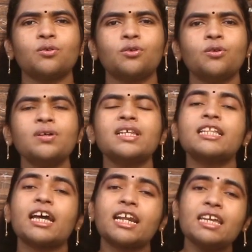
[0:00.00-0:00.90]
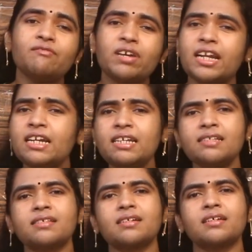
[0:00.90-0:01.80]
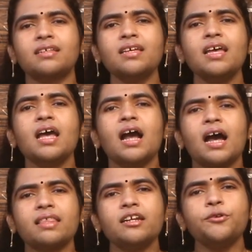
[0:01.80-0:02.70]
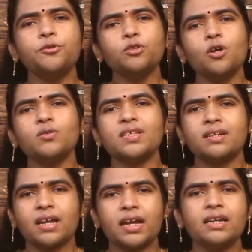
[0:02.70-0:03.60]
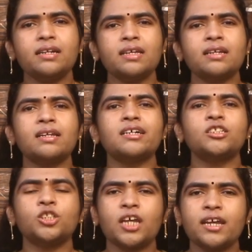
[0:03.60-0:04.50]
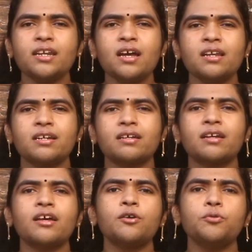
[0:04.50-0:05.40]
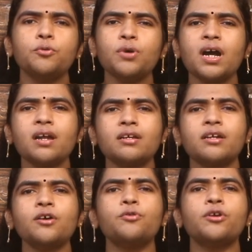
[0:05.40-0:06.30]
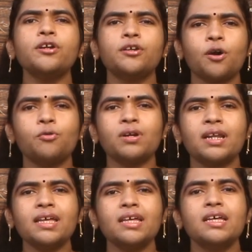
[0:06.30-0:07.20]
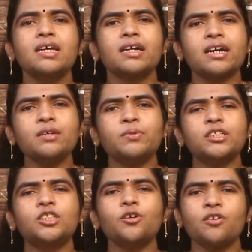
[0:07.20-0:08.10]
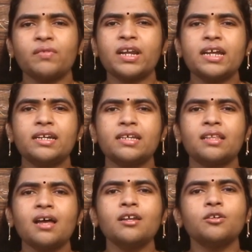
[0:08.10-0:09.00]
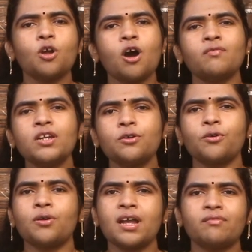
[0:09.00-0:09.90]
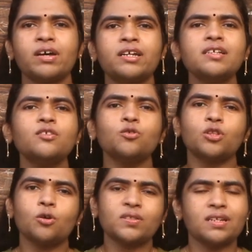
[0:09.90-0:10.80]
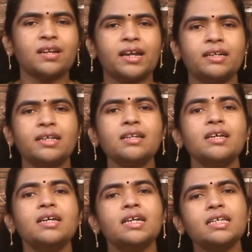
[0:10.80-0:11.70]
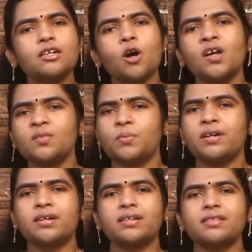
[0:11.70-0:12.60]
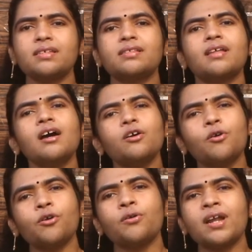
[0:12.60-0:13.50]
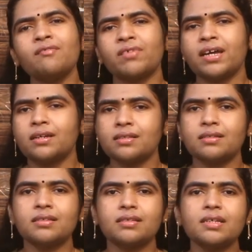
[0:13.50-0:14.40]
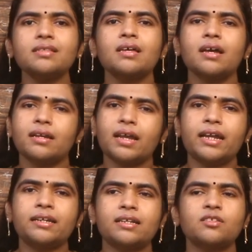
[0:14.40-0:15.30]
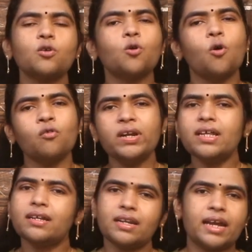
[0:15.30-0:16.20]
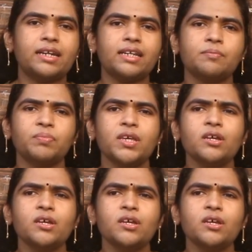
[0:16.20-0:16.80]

சொல்கிறோம் இதில் நிறைய வெரைட்டிஸ் இருக்குது அதில் டூ தௌசண்ட் நைன்டீனில் சைனாவில் இருக்கிற யூஹான்கிற ஒரு டவுனில் கண்டுபிடிச்ச ஒரு வெரைட்டி தான் நாவல் கொரோனா வைரஸ் டூ தௌசண்ட் நைன்டீன் இது காஸ் பண்ணுற டிசீஸ் தான் கொரோனா வைரஸ் டிசீஸ் நைன்டீன் ஸோ கோவிட் நைன்டீன்